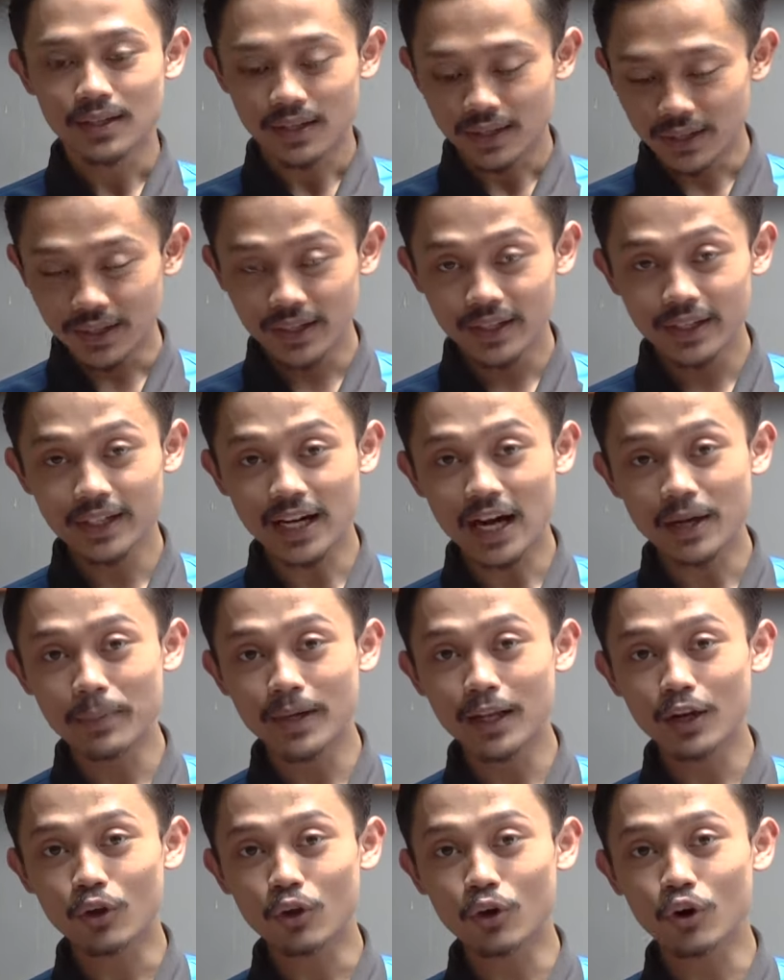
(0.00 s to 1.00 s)
uh,
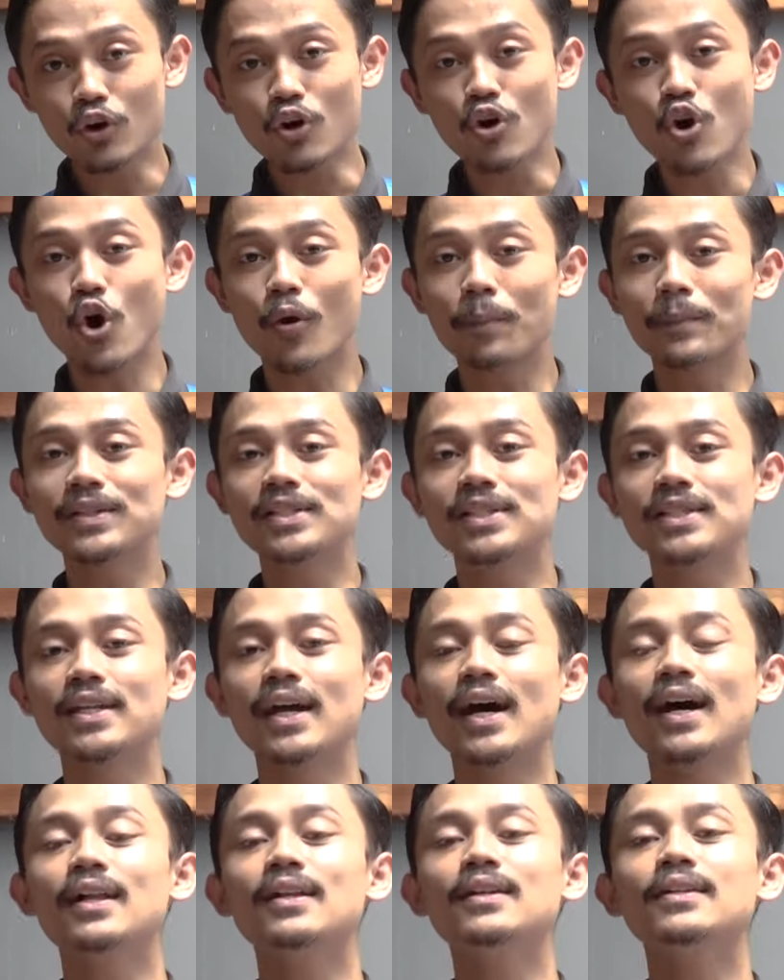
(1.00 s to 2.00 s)
Irabelco
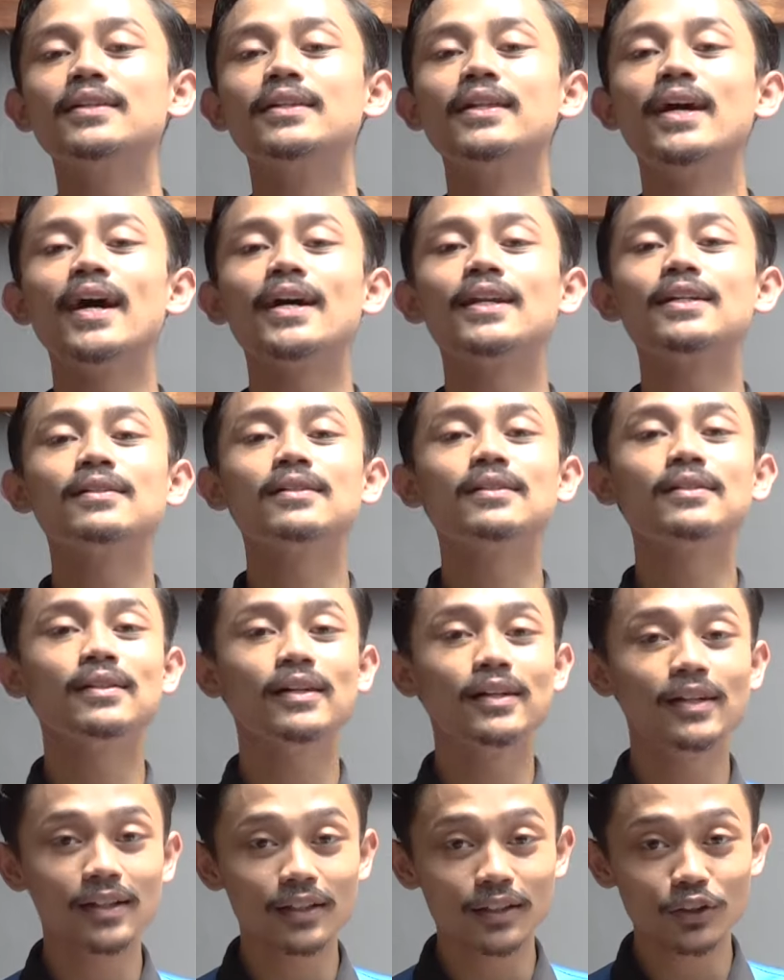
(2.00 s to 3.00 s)
official dan
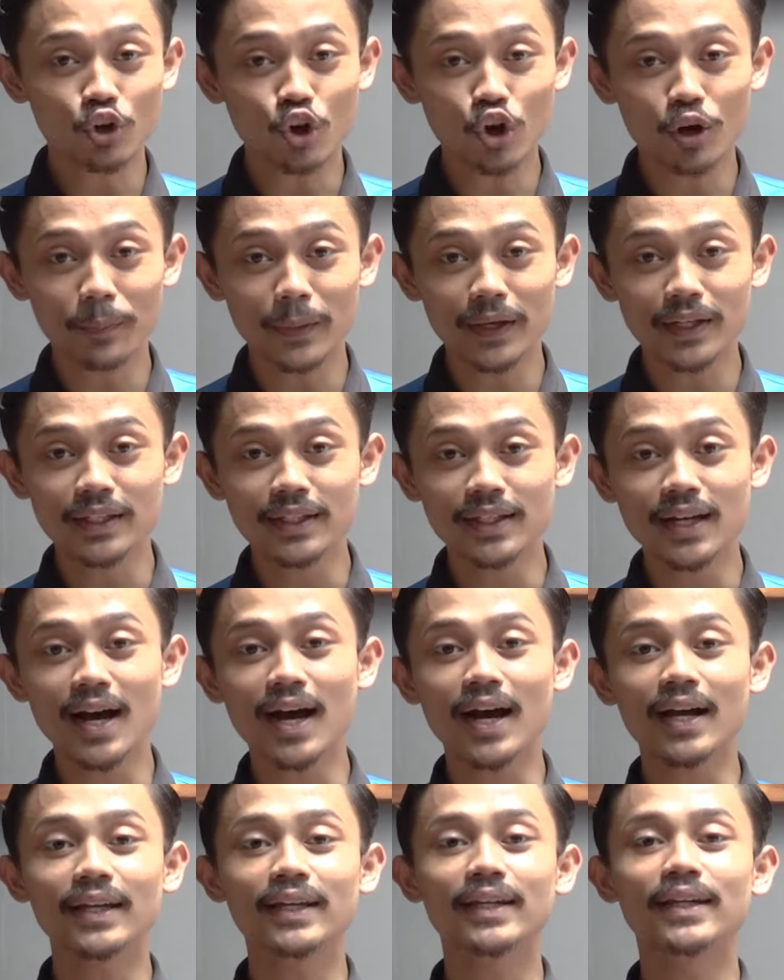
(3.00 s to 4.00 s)
uh,
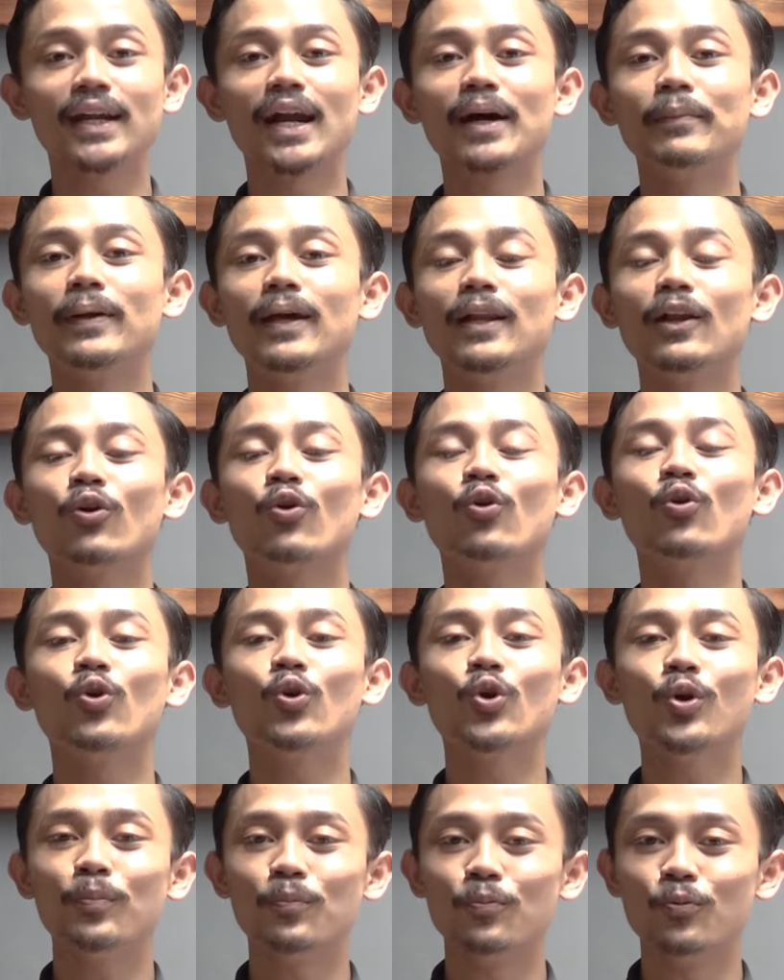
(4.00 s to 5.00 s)
Tokopedia
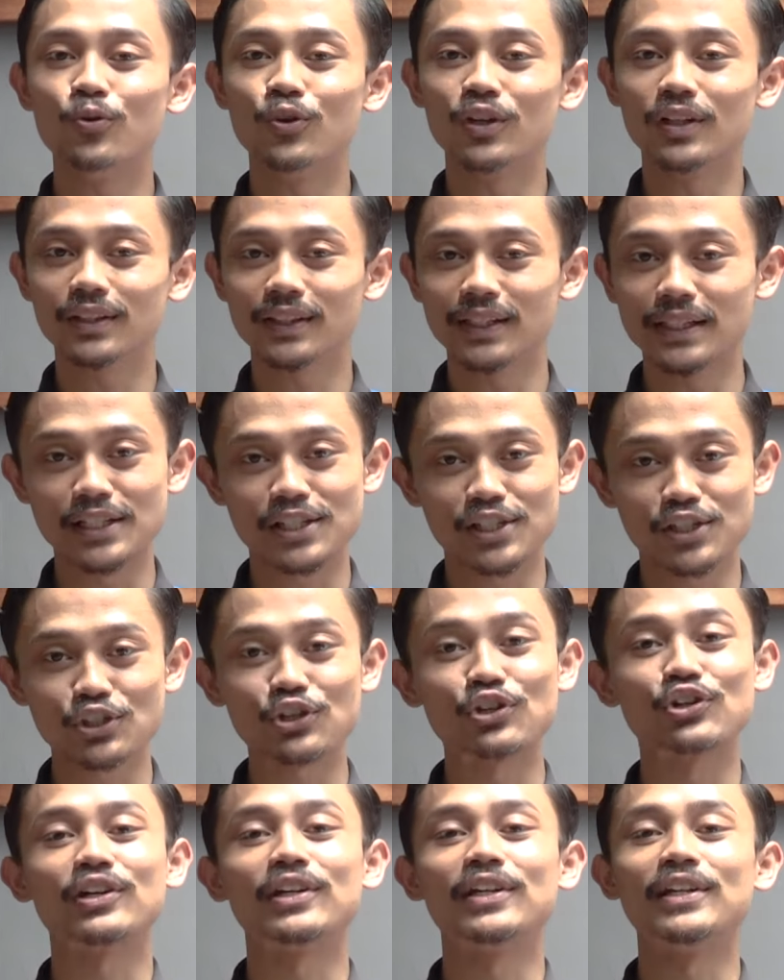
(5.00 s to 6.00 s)
Multi
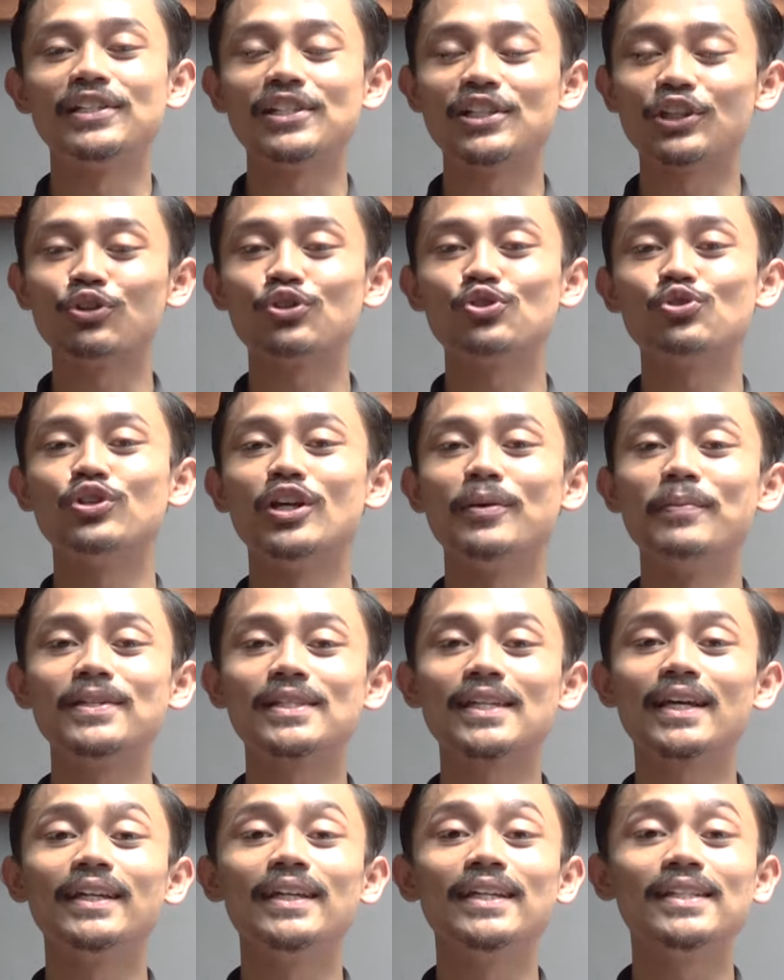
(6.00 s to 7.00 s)
Multistore. Di situ sudah
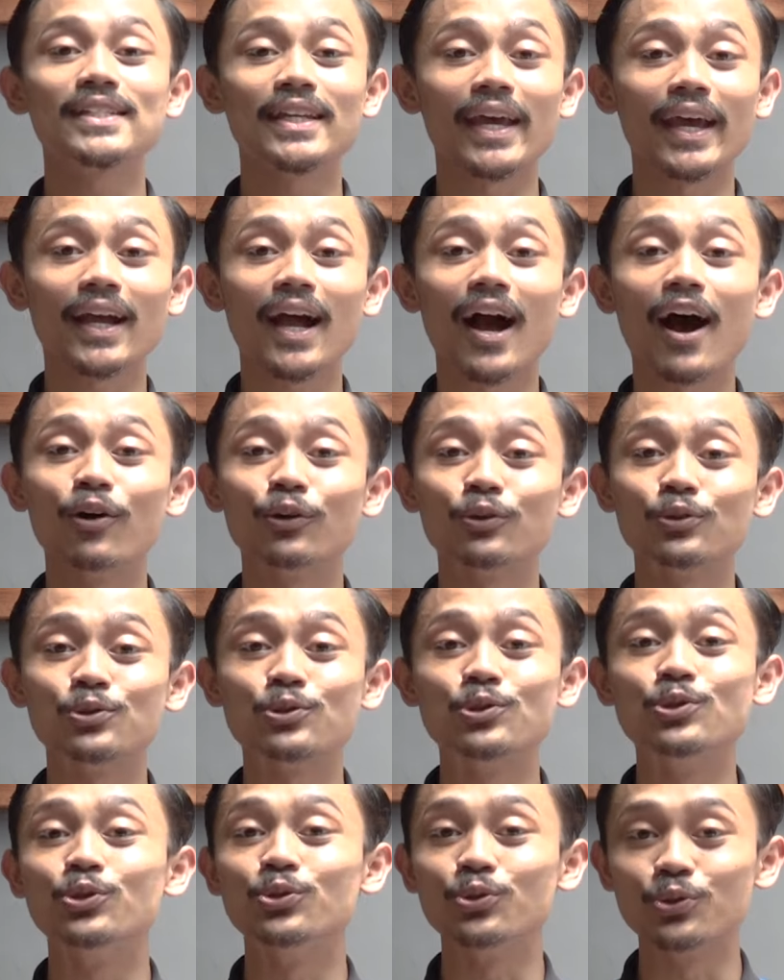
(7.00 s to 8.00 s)
bisa di check out
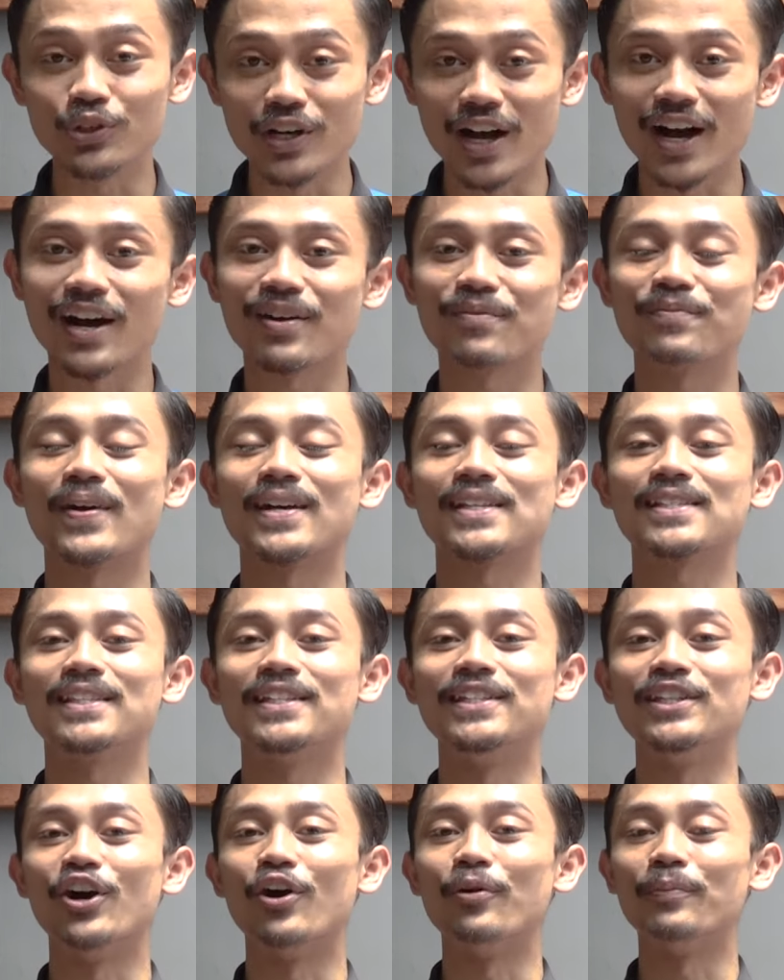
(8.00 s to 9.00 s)
juga
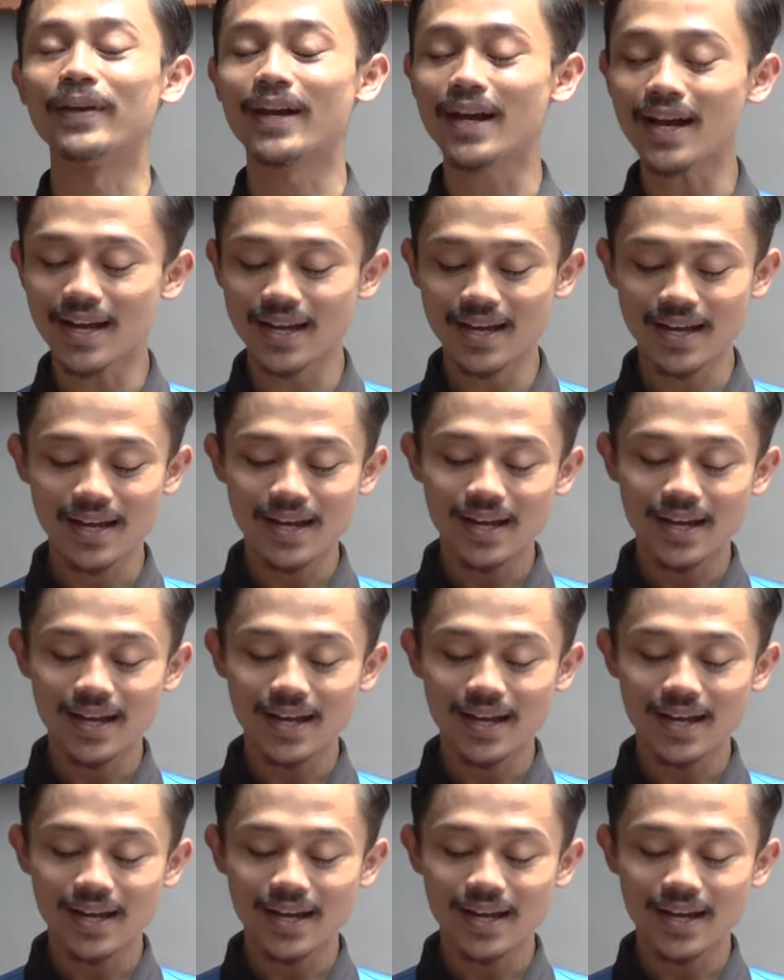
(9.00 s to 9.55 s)
pastinya Om ya.